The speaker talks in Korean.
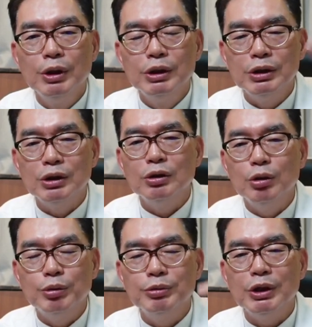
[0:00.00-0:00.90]

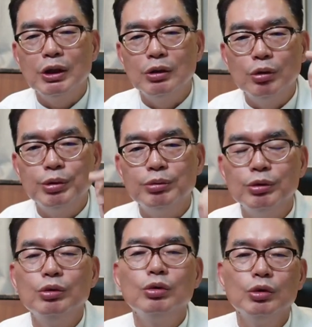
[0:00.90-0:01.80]
식이요법, 생활요법,
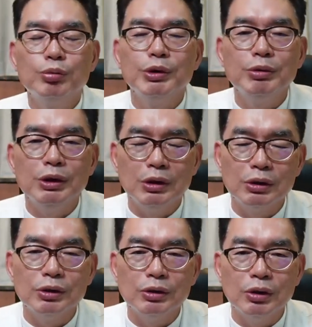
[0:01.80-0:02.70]
운동요법이 있는
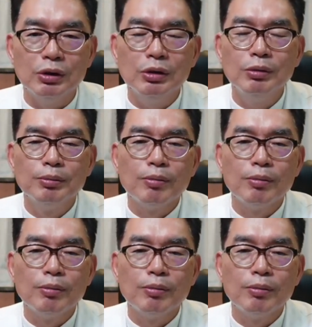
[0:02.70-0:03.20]
거죠.